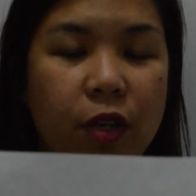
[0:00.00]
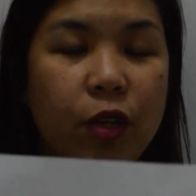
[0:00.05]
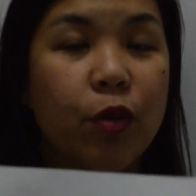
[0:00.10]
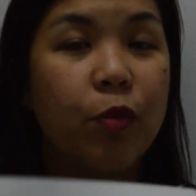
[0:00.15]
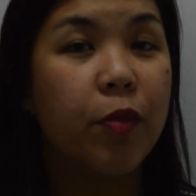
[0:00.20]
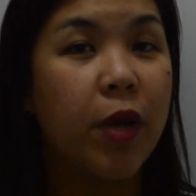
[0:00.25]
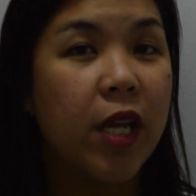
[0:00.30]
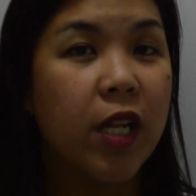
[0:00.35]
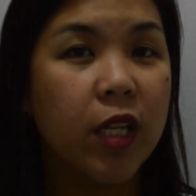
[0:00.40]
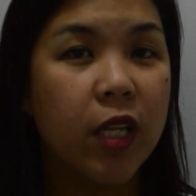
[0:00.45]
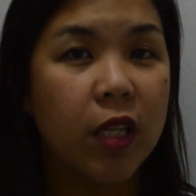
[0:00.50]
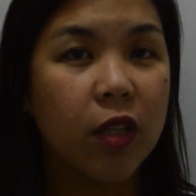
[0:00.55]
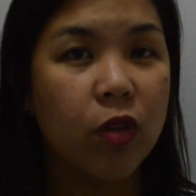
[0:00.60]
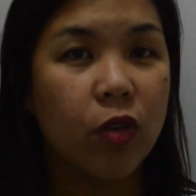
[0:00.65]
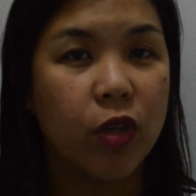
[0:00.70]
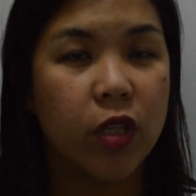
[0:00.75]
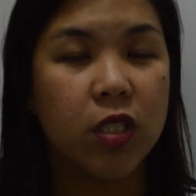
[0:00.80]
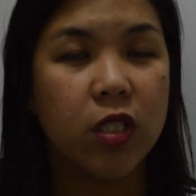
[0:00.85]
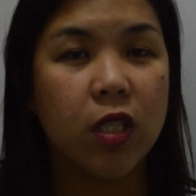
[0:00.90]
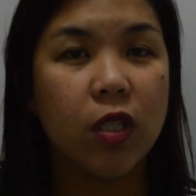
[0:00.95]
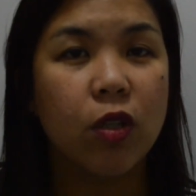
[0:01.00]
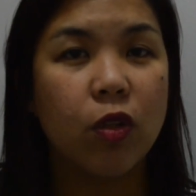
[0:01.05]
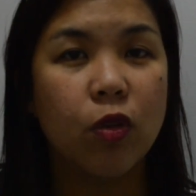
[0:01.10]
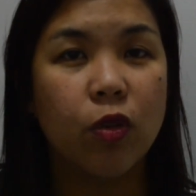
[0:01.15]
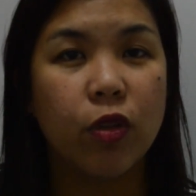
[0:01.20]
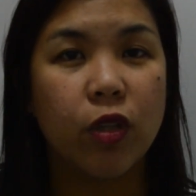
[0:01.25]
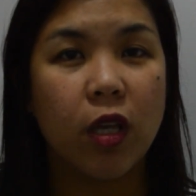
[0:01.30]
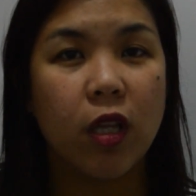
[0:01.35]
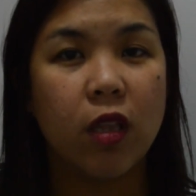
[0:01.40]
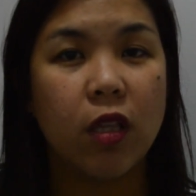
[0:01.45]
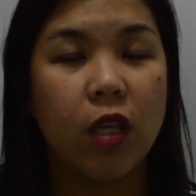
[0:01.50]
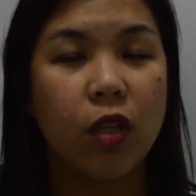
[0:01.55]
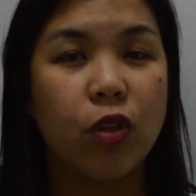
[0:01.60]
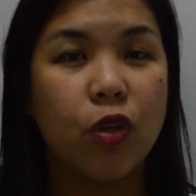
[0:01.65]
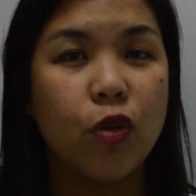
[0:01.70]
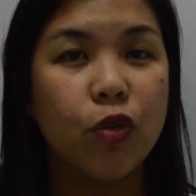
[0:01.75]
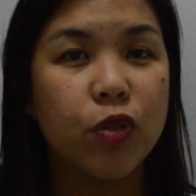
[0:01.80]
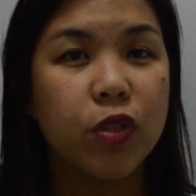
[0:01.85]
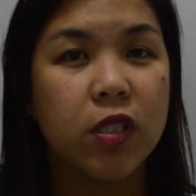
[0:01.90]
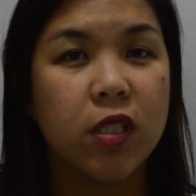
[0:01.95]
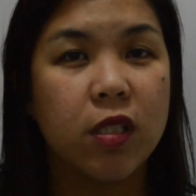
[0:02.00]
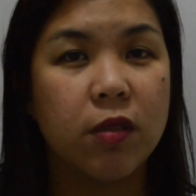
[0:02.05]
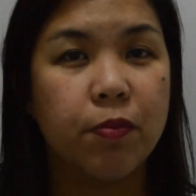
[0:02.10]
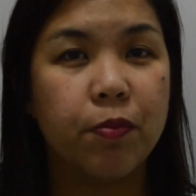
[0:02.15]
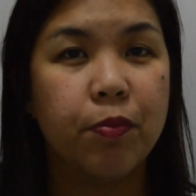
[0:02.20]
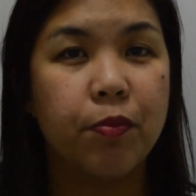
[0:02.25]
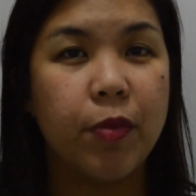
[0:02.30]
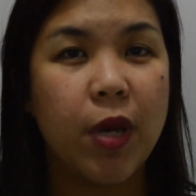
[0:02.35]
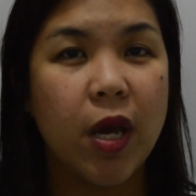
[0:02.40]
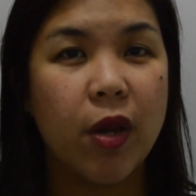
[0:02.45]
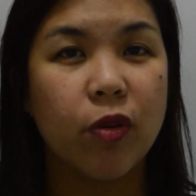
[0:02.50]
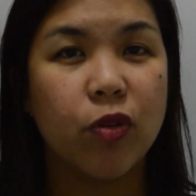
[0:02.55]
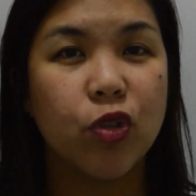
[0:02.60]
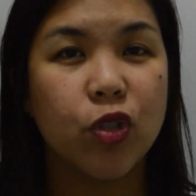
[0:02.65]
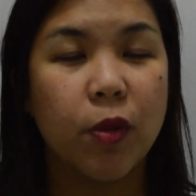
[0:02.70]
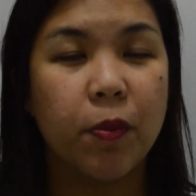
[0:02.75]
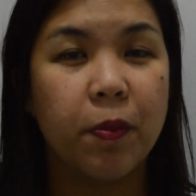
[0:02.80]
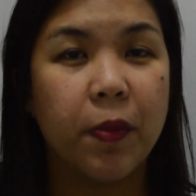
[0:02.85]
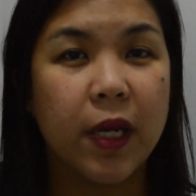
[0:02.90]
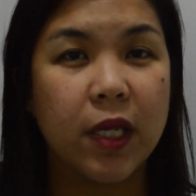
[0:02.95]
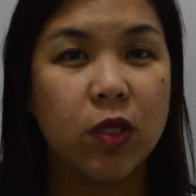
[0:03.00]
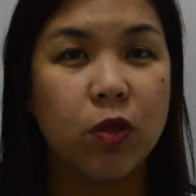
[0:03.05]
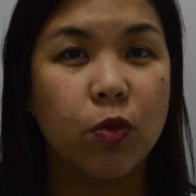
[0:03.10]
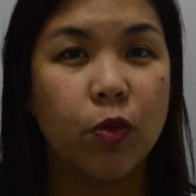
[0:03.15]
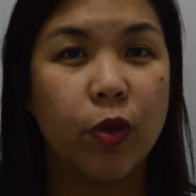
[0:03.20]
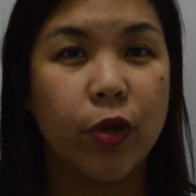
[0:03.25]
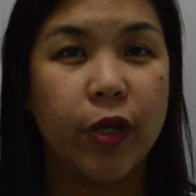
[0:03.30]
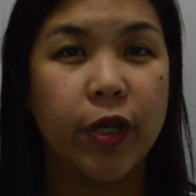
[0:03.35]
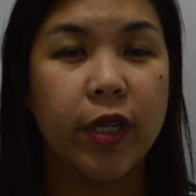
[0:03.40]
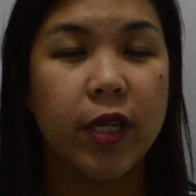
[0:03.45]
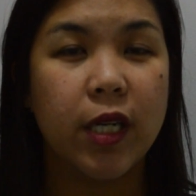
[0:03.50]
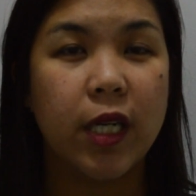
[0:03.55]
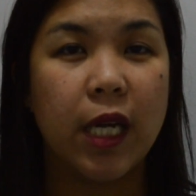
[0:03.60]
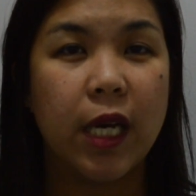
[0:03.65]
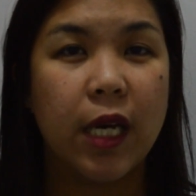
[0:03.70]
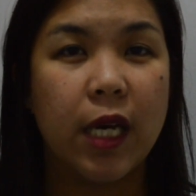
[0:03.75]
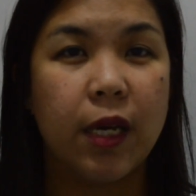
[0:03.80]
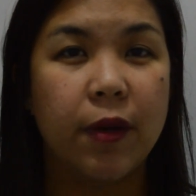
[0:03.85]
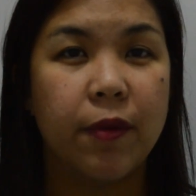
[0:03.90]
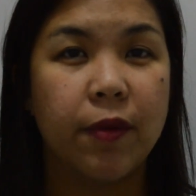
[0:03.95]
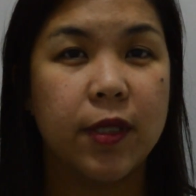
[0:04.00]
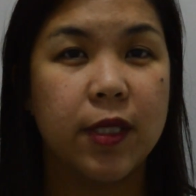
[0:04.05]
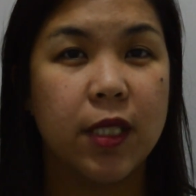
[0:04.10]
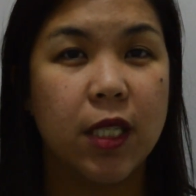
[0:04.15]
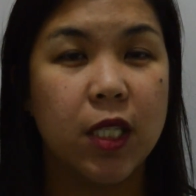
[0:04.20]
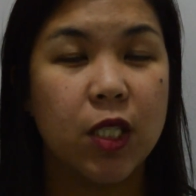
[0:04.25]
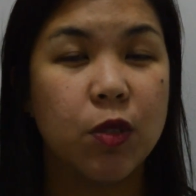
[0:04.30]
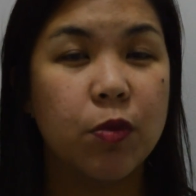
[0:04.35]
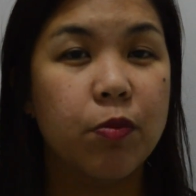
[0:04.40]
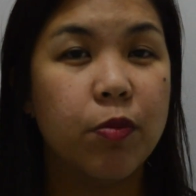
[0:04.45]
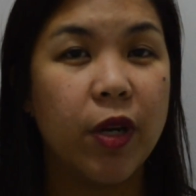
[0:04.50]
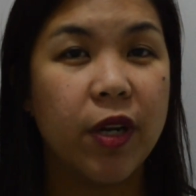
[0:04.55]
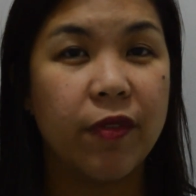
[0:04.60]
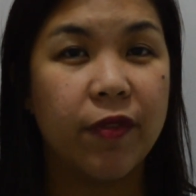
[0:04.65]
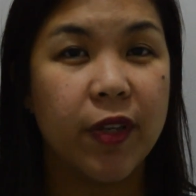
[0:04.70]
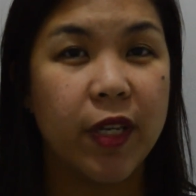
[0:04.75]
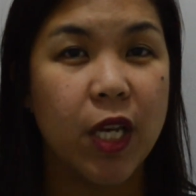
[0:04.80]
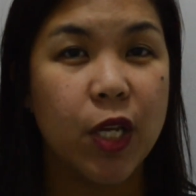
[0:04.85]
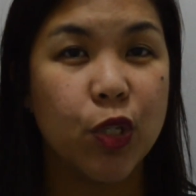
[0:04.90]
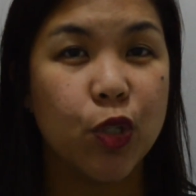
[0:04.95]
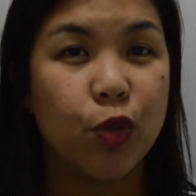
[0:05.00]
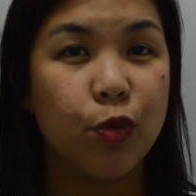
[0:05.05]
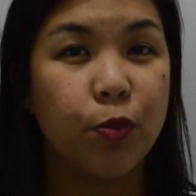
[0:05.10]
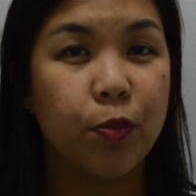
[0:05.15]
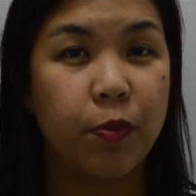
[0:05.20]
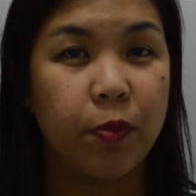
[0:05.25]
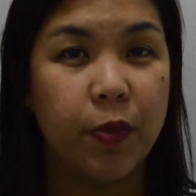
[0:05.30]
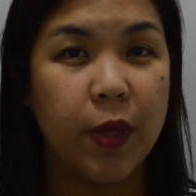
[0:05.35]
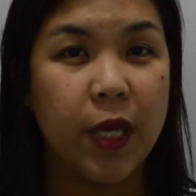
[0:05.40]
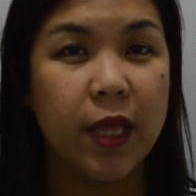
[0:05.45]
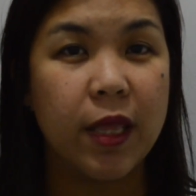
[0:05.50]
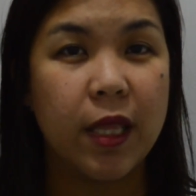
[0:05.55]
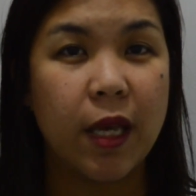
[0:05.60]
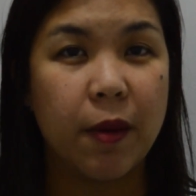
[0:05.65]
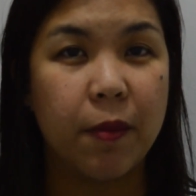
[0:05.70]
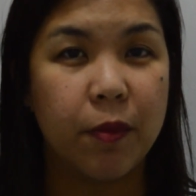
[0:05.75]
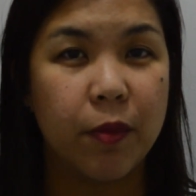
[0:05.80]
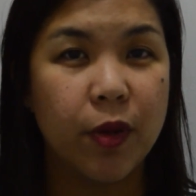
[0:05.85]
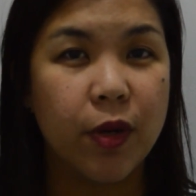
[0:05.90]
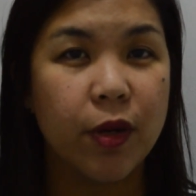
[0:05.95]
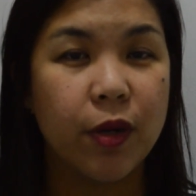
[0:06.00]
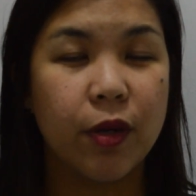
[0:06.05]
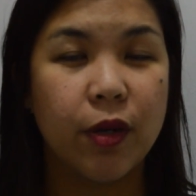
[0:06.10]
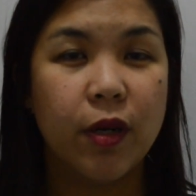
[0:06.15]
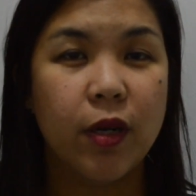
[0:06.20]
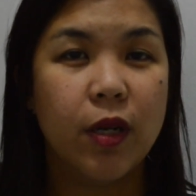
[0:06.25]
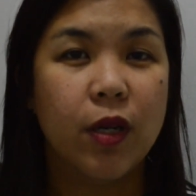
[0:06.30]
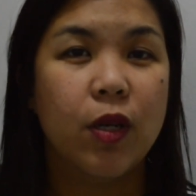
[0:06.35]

Yung mail na to is included, ito yung meron siyang password na 6 verification PIN number.